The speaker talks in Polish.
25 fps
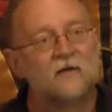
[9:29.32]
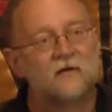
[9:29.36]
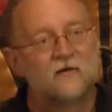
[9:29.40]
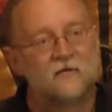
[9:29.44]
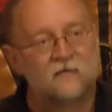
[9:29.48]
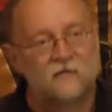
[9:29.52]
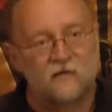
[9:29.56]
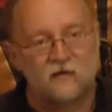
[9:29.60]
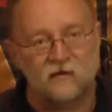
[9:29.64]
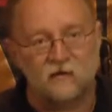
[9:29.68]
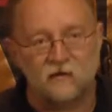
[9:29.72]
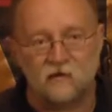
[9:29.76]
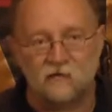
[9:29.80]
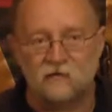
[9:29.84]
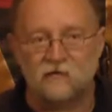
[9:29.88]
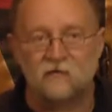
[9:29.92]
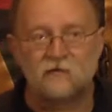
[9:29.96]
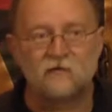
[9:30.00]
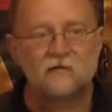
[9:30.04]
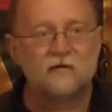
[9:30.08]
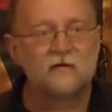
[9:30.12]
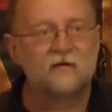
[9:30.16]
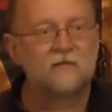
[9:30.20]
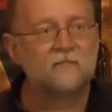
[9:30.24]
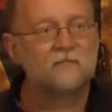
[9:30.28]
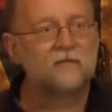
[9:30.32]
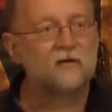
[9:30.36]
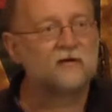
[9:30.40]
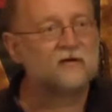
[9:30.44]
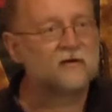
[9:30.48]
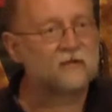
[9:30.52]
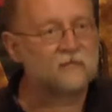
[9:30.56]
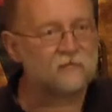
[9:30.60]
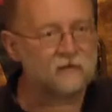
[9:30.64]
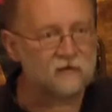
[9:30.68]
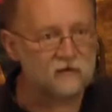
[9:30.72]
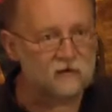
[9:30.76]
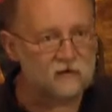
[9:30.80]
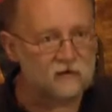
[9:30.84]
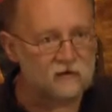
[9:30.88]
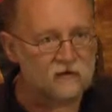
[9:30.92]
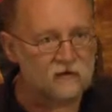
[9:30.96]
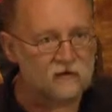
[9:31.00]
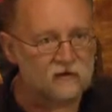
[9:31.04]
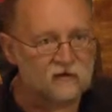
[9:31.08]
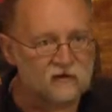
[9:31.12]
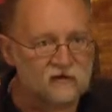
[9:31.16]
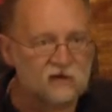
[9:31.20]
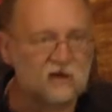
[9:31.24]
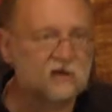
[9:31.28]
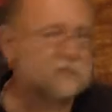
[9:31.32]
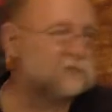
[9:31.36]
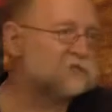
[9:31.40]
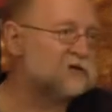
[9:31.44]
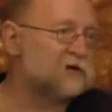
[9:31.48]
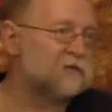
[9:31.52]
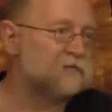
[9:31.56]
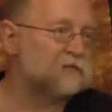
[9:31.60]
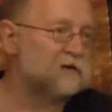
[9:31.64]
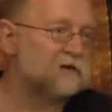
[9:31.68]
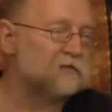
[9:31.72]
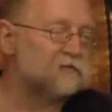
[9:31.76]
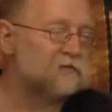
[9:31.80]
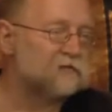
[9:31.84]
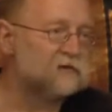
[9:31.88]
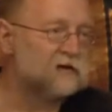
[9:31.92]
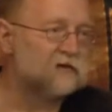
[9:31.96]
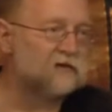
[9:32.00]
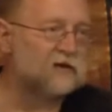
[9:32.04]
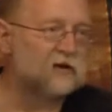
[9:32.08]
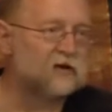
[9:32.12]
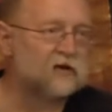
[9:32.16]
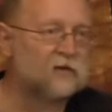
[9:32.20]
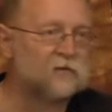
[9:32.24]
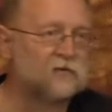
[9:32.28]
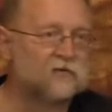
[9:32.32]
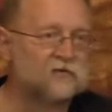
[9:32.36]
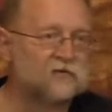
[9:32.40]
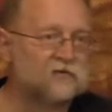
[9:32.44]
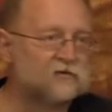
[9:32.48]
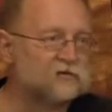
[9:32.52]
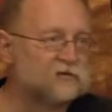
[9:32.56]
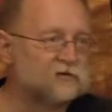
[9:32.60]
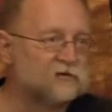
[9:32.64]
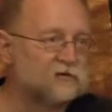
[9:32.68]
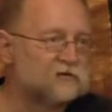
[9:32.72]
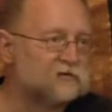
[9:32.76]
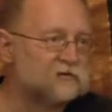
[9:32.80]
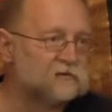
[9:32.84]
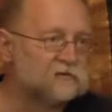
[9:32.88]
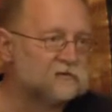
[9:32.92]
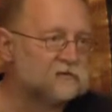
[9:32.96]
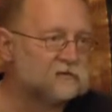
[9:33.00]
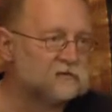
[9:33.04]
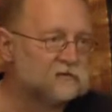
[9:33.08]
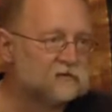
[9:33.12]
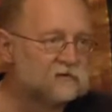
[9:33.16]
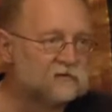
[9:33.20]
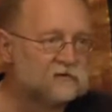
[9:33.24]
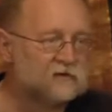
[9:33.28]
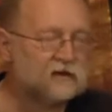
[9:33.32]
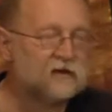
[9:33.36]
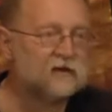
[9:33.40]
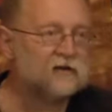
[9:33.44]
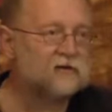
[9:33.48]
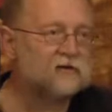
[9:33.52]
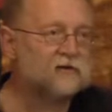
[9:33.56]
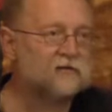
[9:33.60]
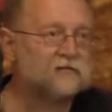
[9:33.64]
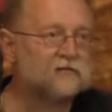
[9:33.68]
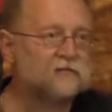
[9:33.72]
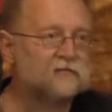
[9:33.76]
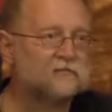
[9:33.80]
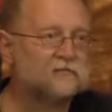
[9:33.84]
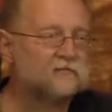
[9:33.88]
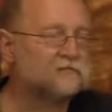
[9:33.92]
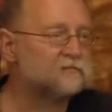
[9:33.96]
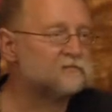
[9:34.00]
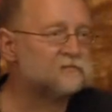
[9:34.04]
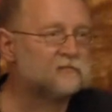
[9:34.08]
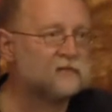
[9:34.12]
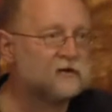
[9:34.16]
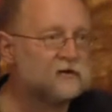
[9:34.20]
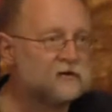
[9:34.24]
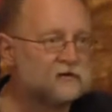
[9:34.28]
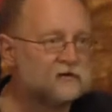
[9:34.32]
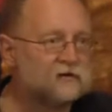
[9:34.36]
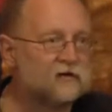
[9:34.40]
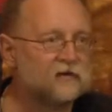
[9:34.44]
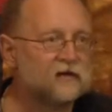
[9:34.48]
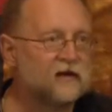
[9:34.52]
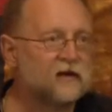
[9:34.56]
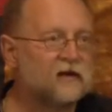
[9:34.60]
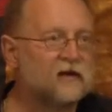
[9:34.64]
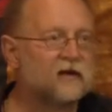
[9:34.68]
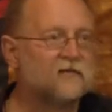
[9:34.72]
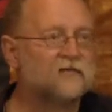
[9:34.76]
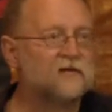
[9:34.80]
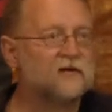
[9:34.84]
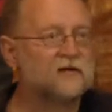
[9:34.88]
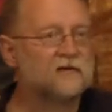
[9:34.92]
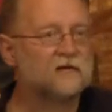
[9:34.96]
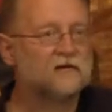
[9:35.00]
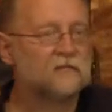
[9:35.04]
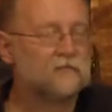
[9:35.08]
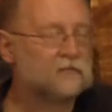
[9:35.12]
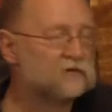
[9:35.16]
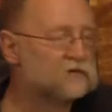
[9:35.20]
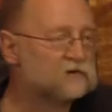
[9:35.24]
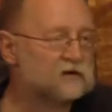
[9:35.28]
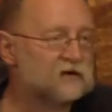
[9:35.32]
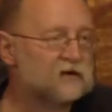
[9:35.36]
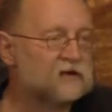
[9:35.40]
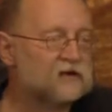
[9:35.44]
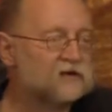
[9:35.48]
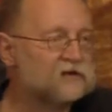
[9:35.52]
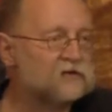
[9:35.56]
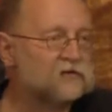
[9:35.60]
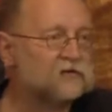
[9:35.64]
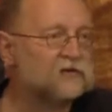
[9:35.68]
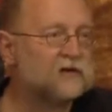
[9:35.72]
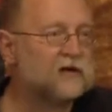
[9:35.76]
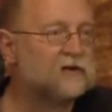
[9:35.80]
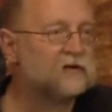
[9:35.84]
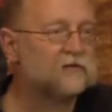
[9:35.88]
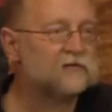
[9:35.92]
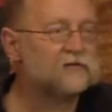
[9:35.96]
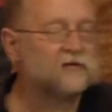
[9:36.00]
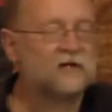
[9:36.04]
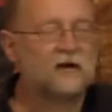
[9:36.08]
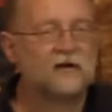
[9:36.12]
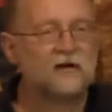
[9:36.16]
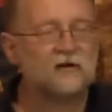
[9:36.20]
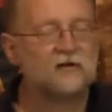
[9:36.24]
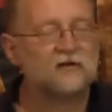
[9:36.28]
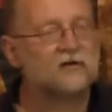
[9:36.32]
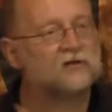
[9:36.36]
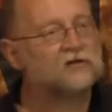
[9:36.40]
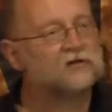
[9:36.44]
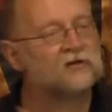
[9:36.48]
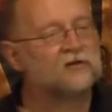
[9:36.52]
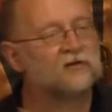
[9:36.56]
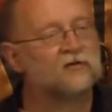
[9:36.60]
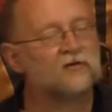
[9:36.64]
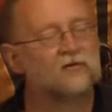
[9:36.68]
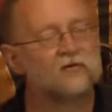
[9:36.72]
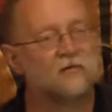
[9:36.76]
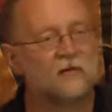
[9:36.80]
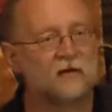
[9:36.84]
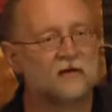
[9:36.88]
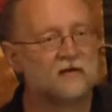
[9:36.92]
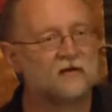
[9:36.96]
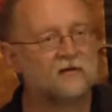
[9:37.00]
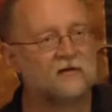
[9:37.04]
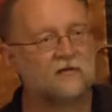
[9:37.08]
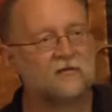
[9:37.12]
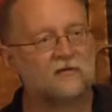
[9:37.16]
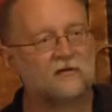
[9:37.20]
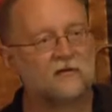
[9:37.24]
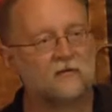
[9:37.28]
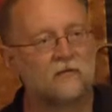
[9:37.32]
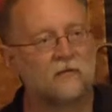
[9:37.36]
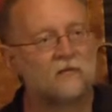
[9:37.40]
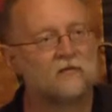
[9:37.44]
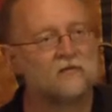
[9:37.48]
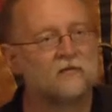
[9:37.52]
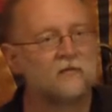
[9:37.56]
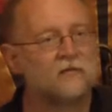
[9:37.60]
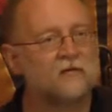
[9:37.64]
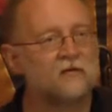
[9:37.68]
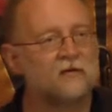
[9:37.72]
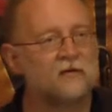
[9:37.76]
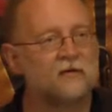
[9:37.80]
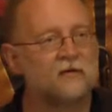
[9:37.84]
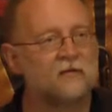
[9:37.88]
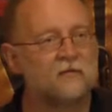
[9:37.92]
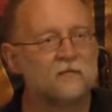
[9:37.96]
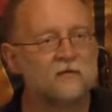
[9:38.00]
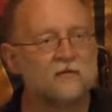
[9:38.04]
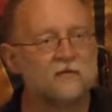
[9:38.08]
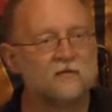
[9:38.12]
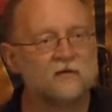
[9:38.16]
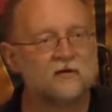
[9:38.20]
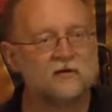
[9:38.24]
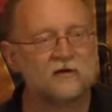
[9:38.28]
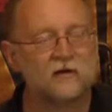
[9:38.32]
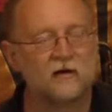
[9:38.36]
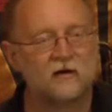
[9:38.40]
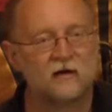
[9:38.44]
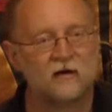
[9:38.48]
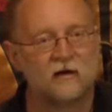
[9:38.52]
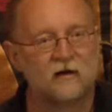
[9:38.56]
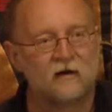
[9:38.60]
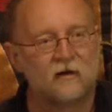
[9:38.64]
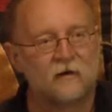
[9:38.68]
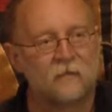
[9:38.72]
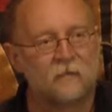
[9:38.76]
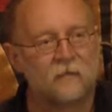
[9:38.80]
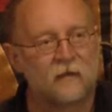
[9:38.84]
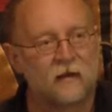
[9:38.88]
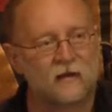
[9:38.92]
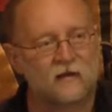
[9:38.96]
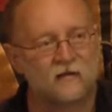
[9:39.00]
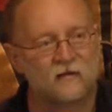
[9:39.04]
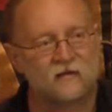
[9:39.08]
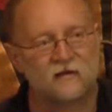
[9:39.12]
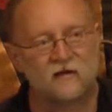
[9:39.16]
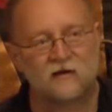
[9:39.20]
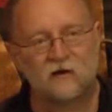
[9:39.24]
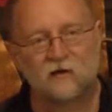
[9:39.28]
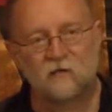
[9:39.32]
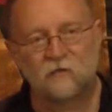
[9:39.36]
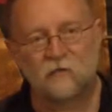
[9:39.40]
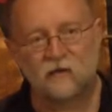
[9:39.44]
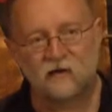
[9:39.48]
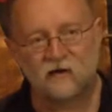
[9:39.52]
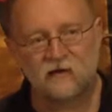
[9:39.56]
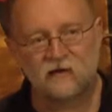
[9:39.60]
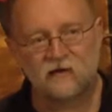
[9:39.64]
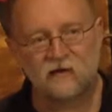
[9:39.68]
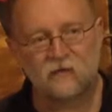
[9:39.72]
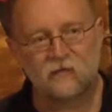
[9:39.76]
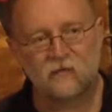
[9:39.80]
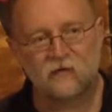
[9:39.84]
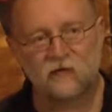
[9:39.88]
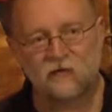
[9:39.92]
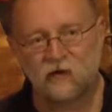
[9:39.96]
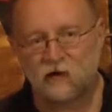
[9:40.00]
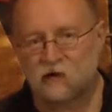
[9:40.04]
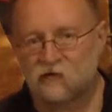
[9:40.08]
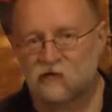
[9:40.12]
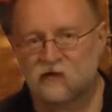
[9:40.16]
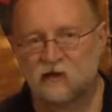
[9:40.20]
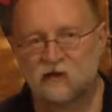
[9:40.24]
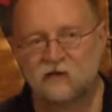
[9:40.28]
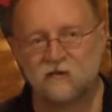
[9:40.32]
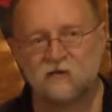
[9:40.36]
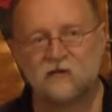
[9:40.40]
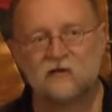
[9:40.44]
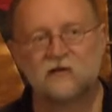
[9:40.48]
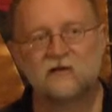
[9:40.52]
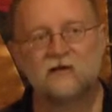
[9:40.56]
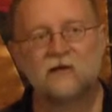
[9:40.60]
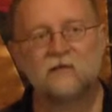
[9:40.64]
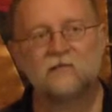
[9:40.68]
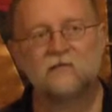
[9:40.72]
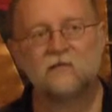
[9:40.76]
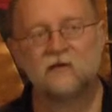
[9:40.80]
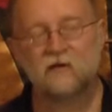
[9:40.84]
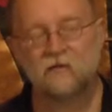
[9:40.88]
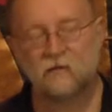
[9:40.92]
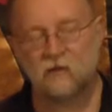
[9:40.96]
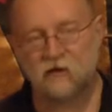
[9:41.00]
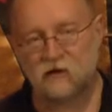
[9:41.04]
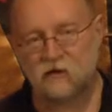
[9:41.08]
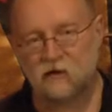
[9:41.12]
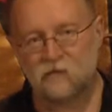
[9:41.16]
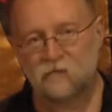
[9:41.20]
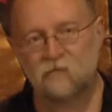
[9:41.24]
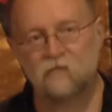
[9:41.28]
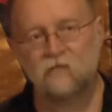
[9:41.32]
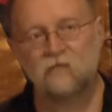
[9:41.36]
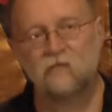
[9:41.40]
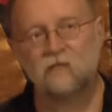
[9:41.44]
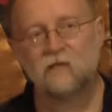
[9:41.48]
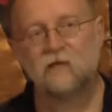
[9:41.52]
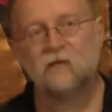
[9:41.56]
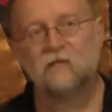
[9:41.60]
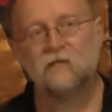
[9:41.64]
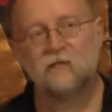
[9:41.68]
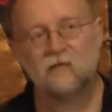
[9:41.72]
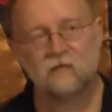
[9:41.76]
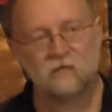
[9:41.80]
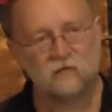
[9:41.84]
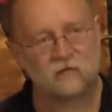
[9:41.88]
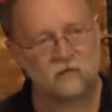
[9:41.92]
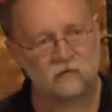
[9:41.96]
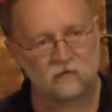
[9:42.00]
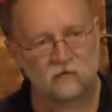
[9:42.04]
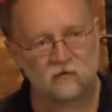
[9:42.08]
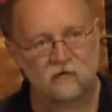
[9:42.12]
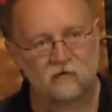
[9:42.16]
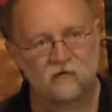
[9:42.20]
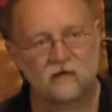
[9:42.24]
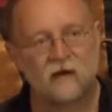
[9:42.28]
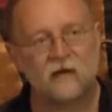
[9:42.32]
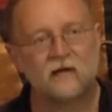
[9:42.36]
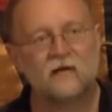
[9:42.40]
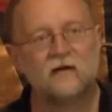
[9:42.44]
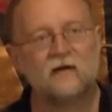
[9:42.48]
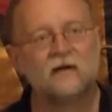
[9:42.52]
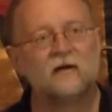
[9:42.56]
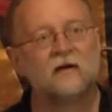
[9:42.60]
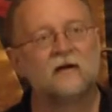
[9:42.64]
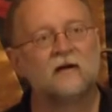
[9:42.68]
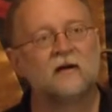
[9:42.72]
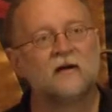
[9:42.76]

Villon potem gdzieś przepadł. Nie wiadomo, czy zginął, historia nie wie, może kiedyś odnajdą się jakieś jeszcze dokumenty, które mogłyby o nim mówić. Natomiast jego poezje pod jego nazwiskiem, imieniem były drukowane